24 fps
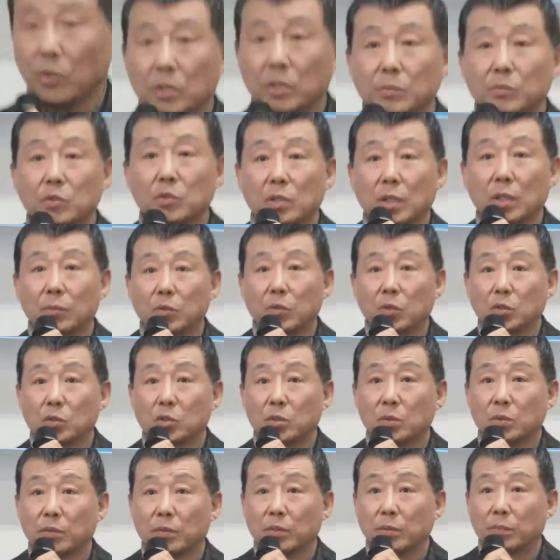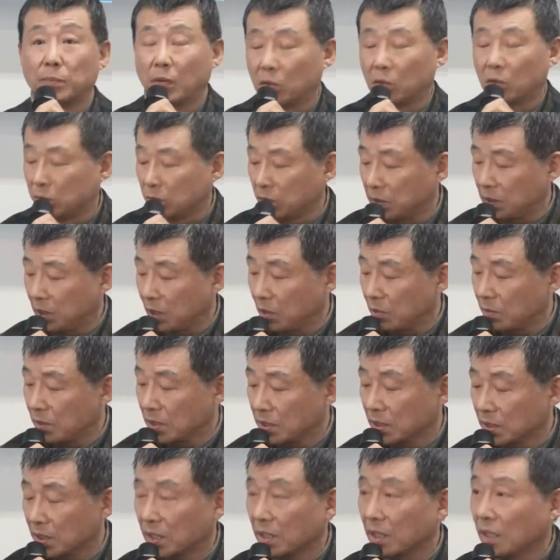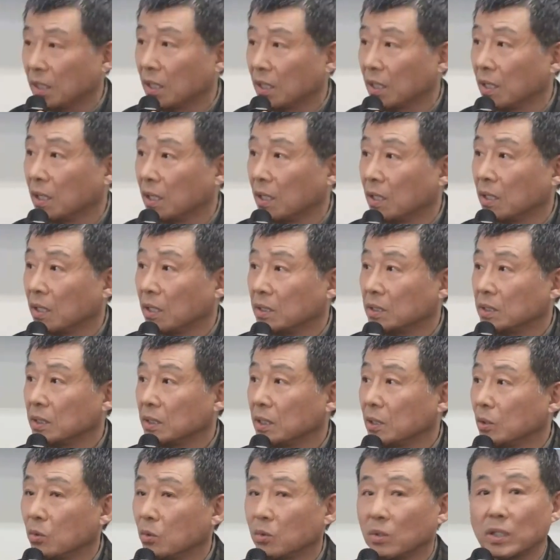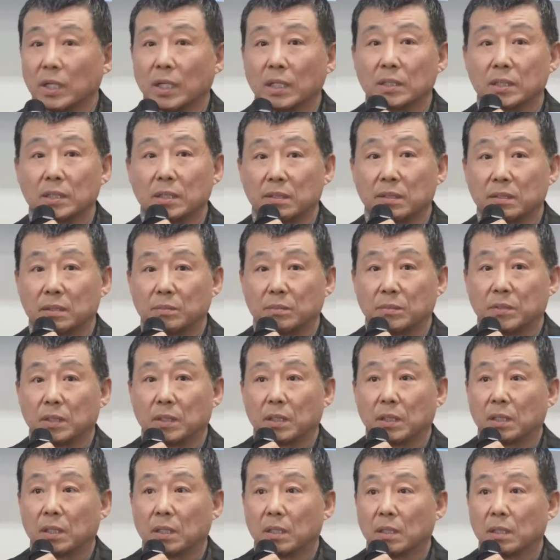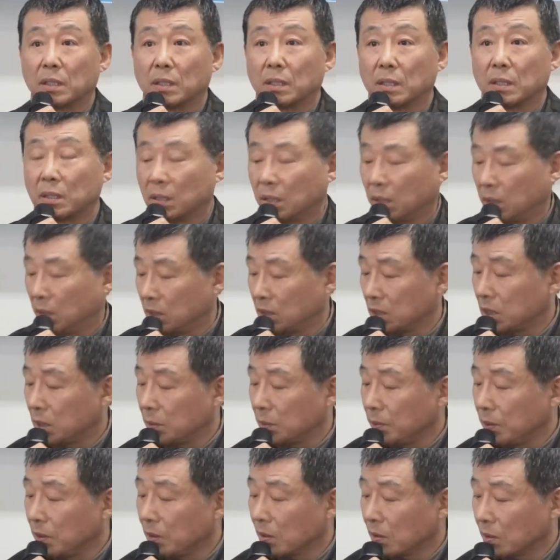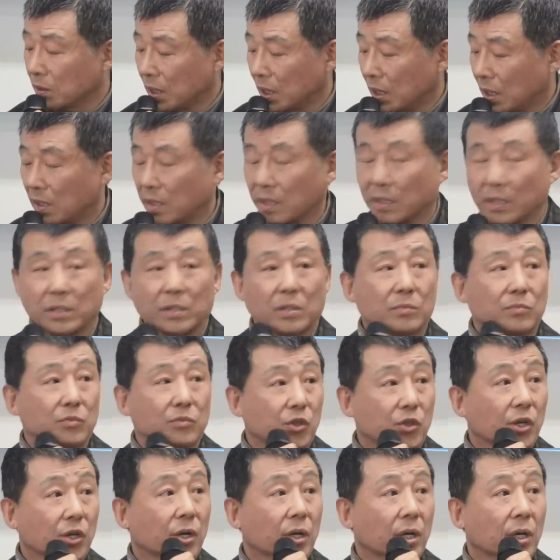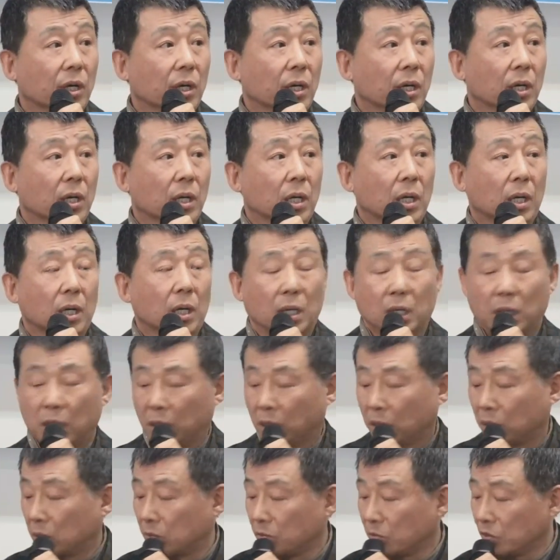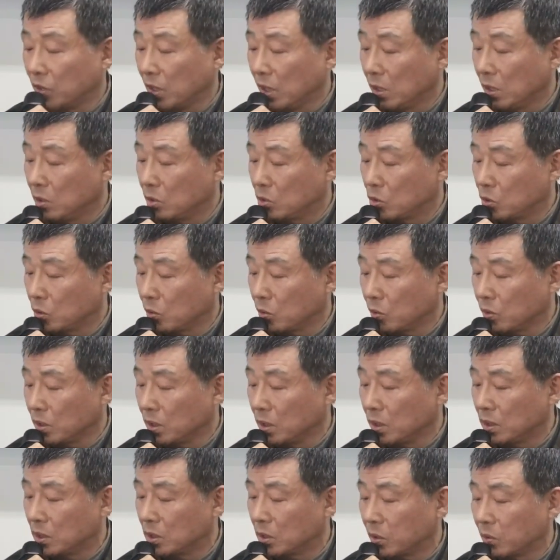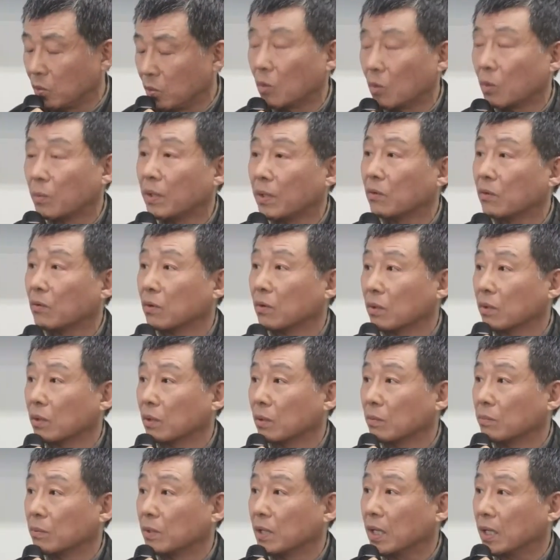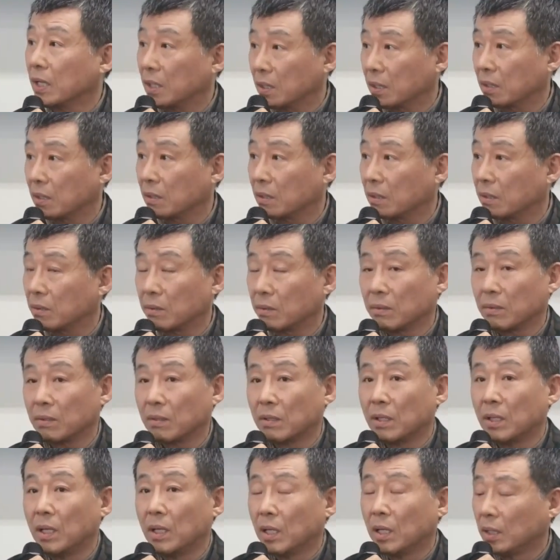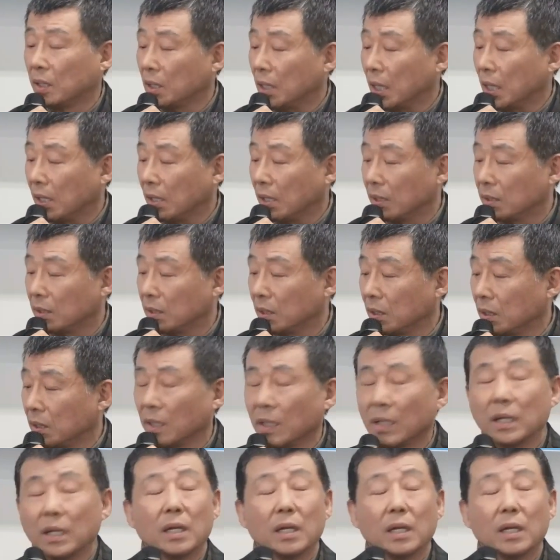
금융감독청으로부터 벌금을 때려맞은 게 신기록을 갱신했습니다. 11억 달러예 무려. 그럼 1조 뭐 2,500억 가량이에요. 근데 얘네들이